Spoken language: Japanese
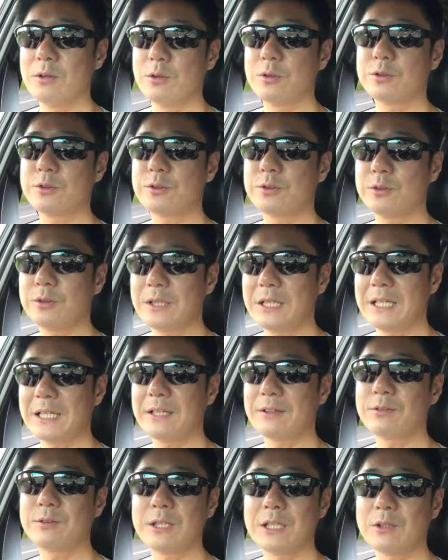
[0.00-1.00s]
普通
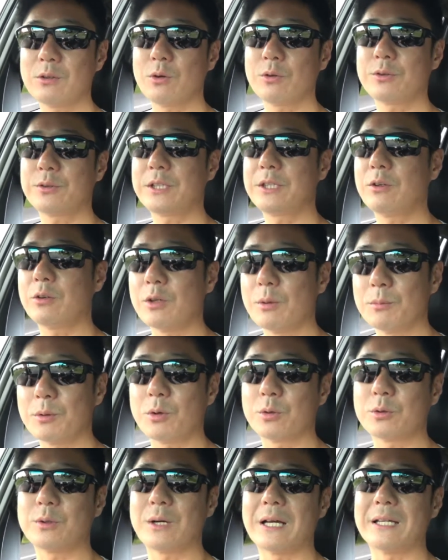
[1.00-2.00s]
に水道水を飲む
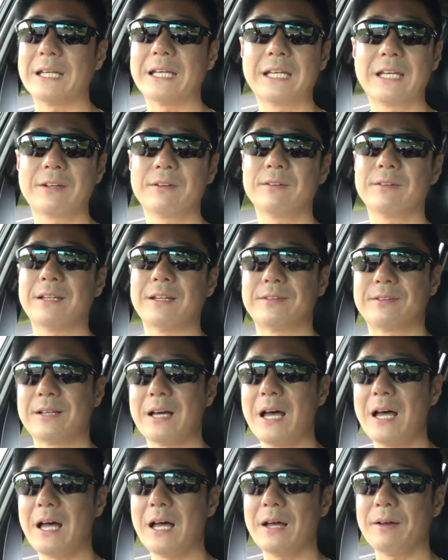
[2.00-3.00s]
ことができるんです
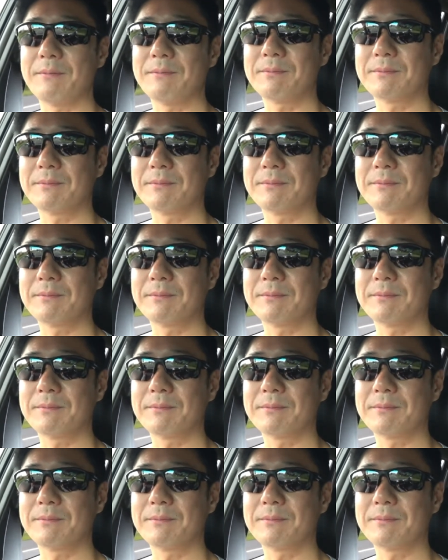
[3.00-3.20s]
が